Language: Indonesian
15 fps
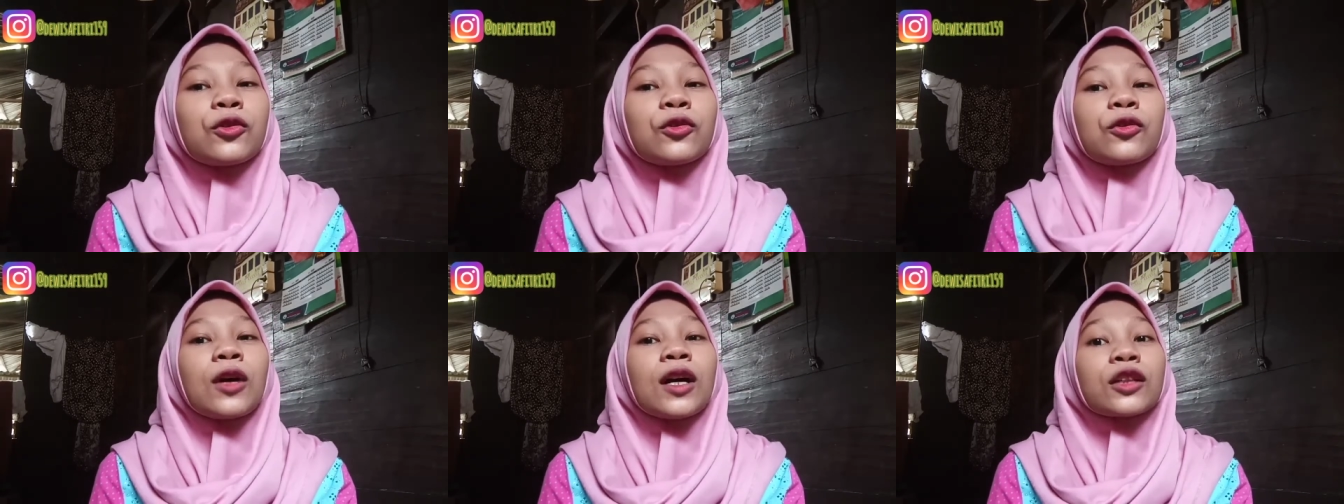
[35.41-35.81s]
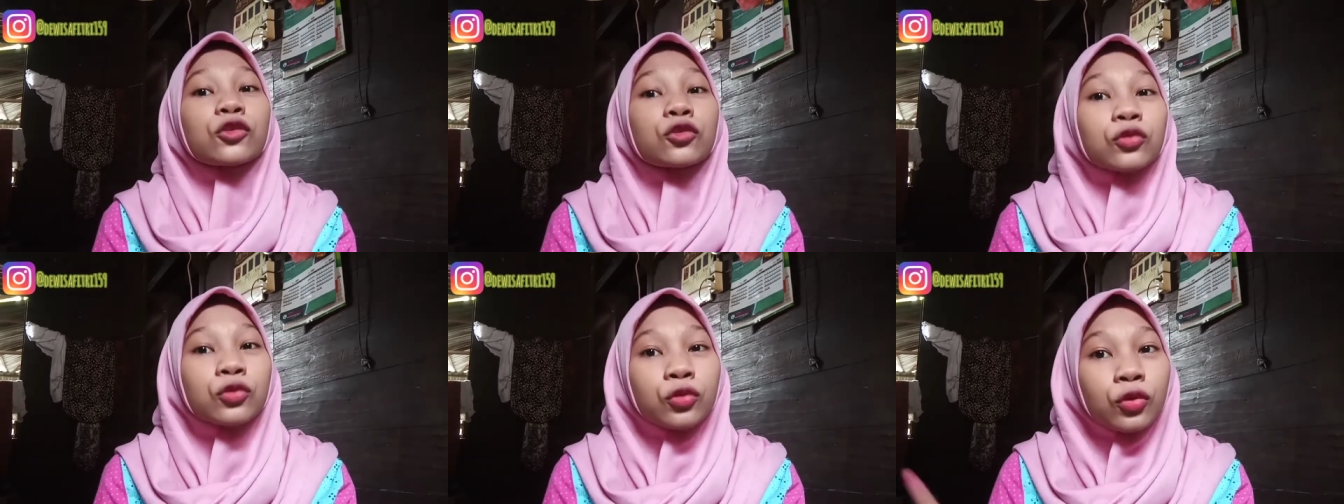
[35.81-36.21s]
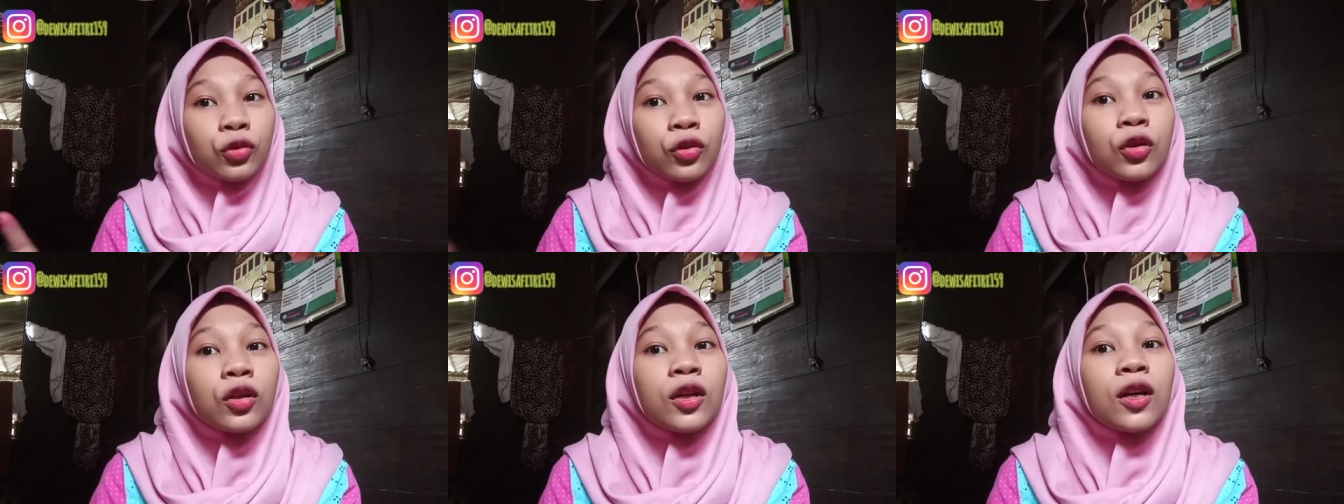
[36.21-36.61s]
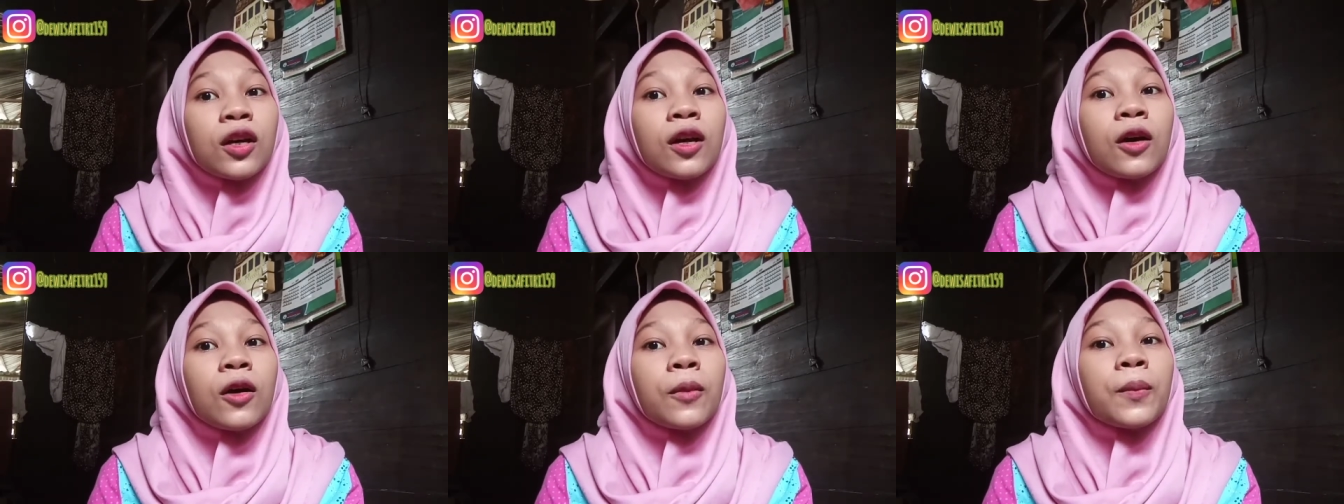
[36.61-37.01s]
waktu
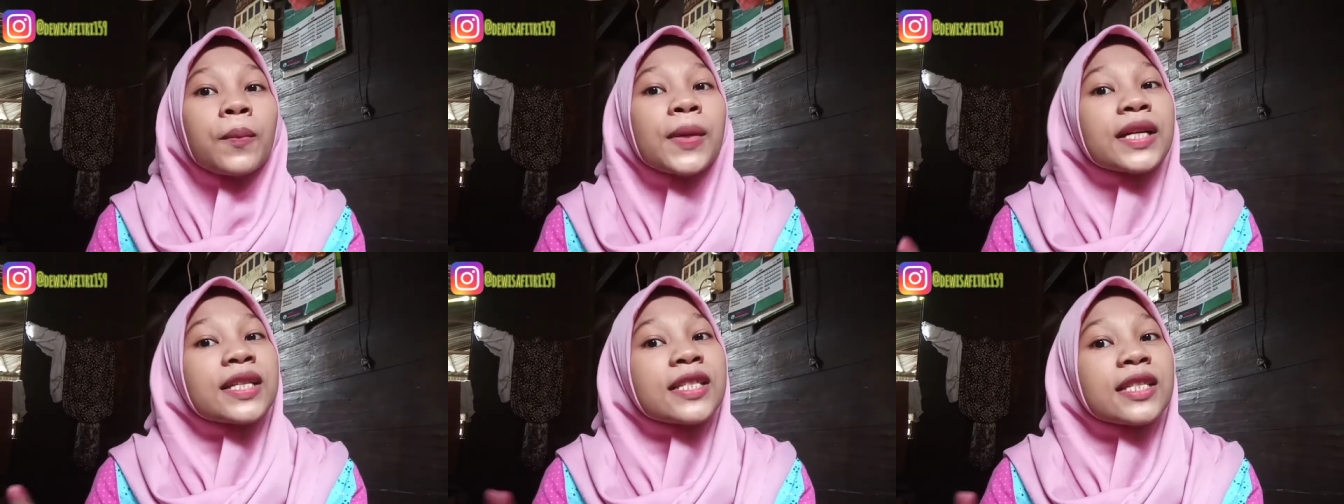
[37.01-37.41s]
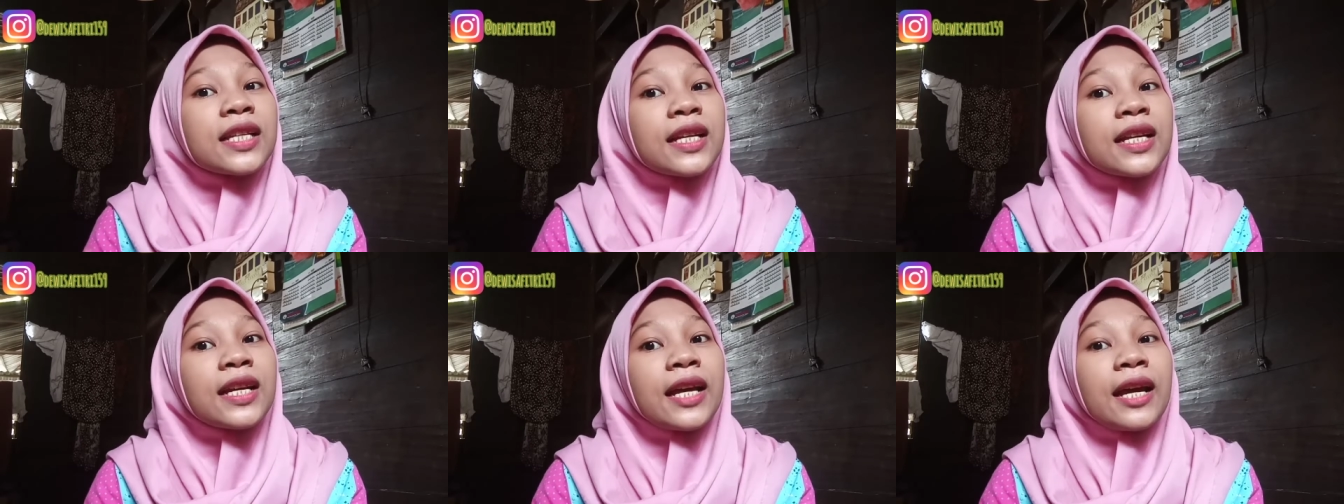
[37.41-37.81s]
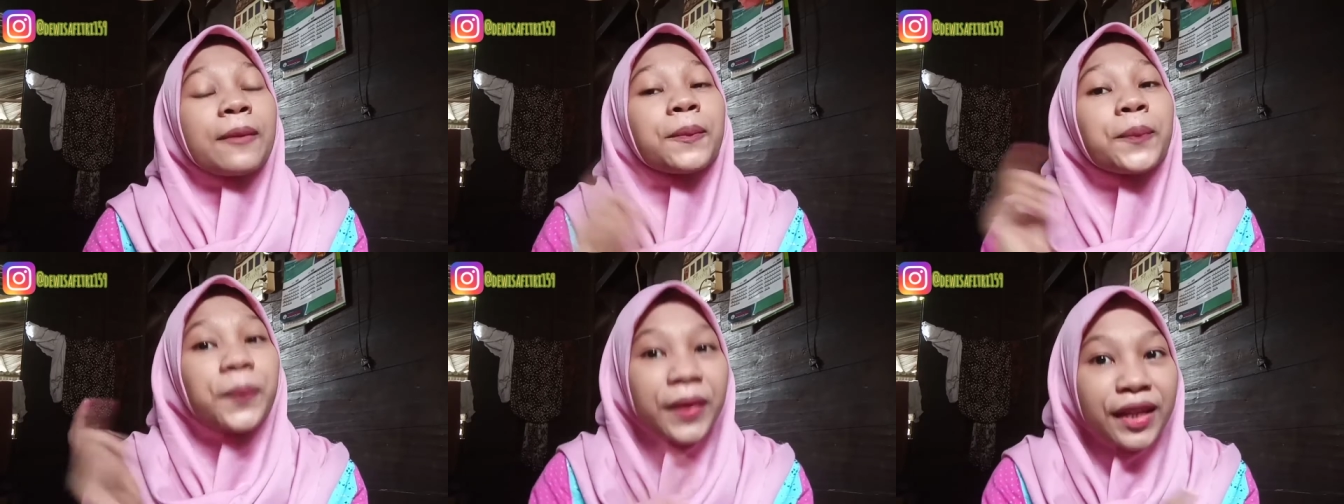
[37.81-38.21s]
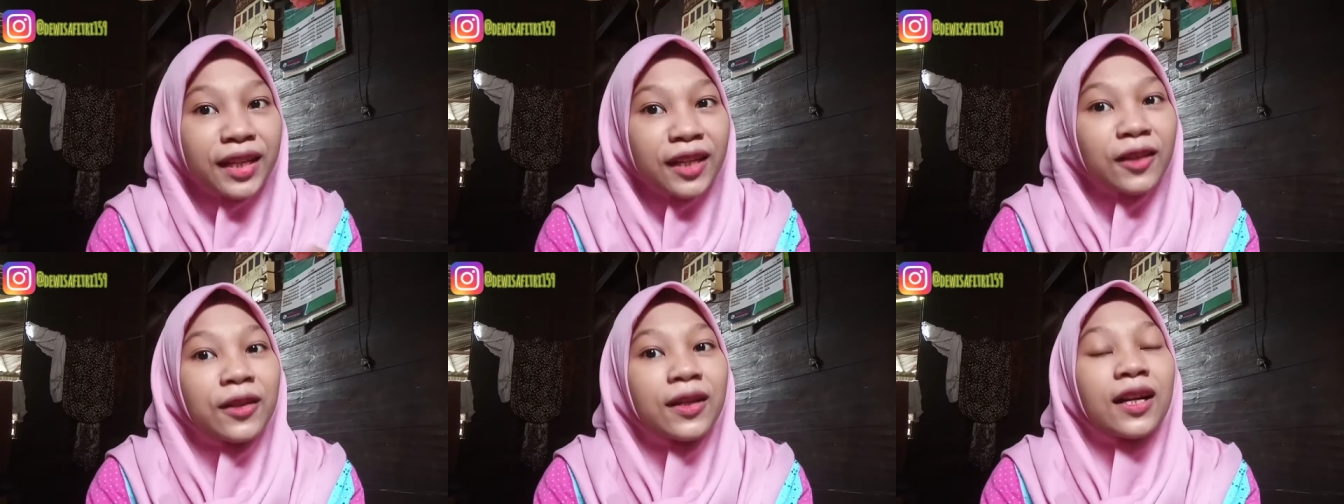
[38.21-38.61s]
masih camping
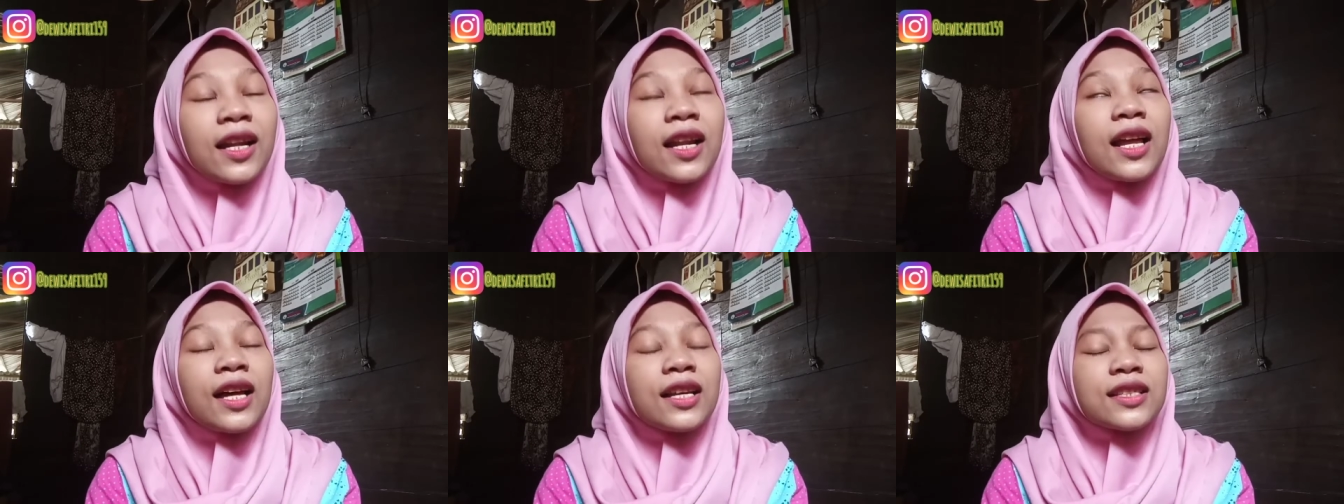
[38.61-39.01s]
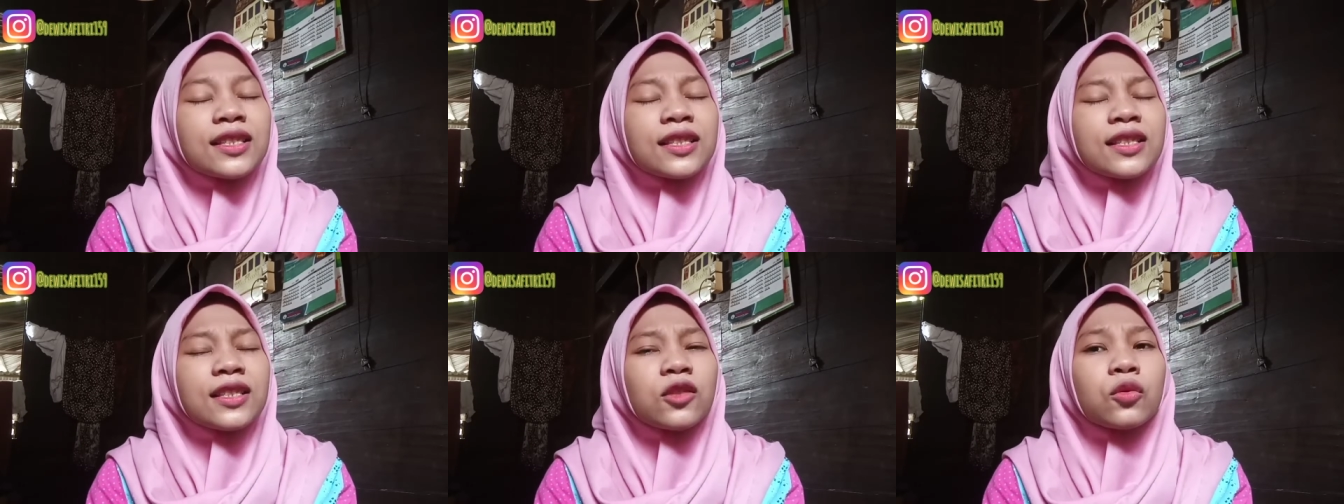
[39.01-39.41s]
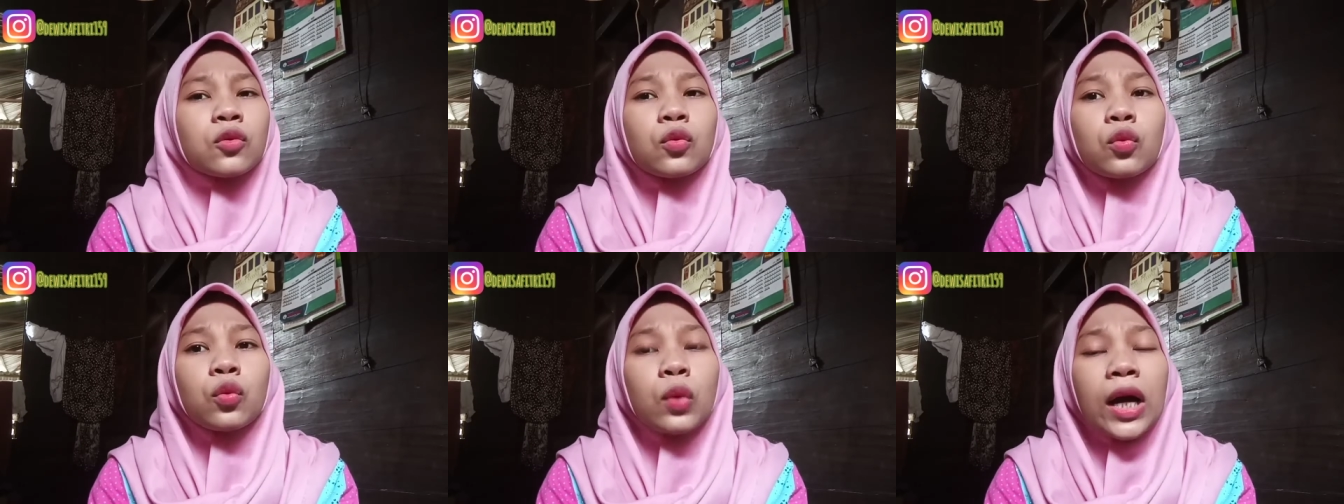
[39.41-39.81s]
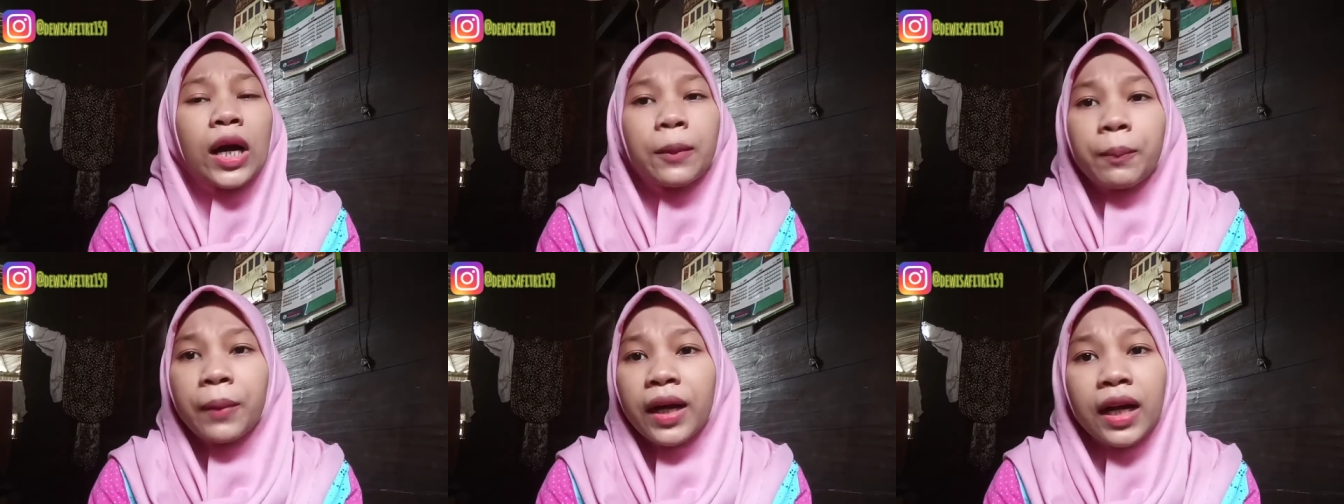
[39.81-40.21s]
kelas 2
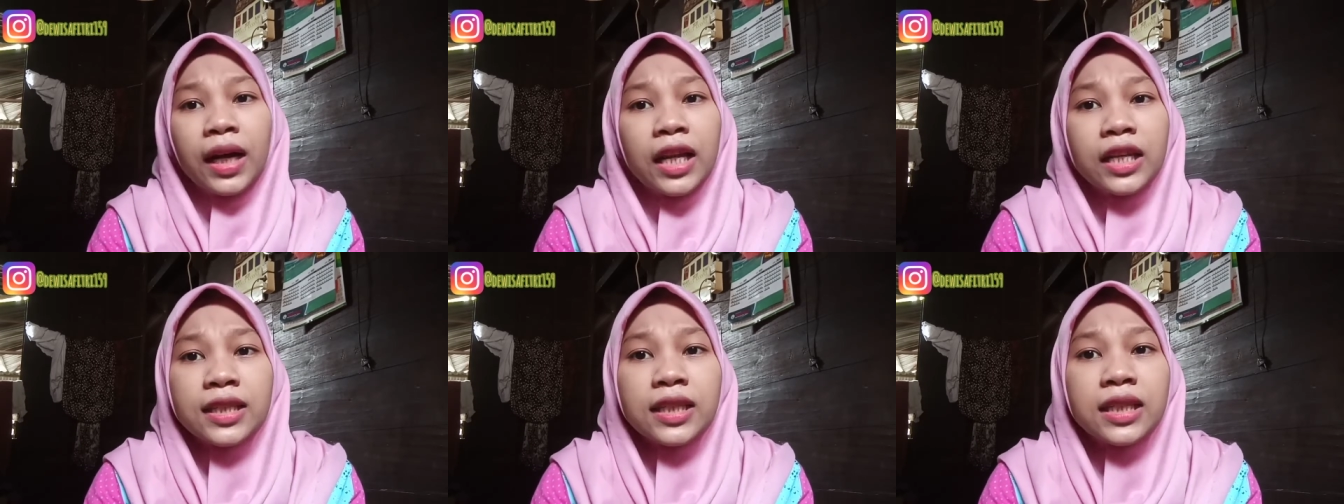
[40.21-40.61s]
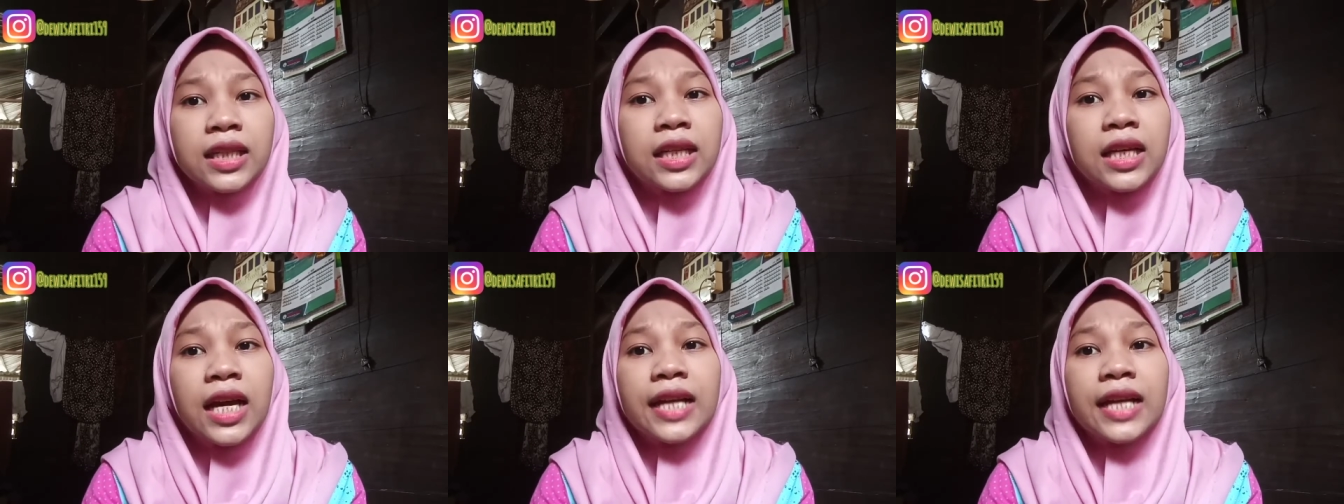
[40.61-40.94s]
apa kelas 3